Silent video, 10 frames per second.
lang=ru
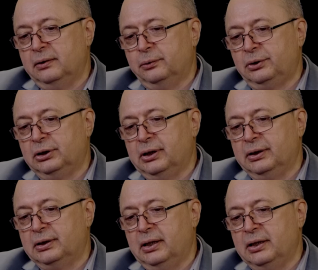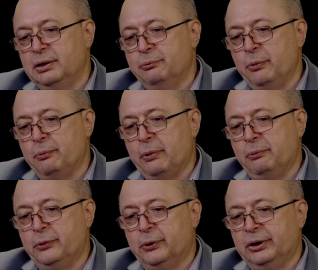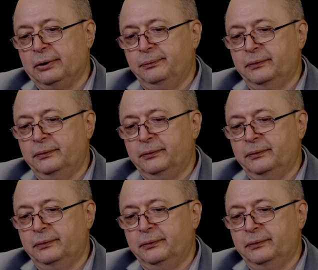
Ну, 437-й, по-моему, тоже.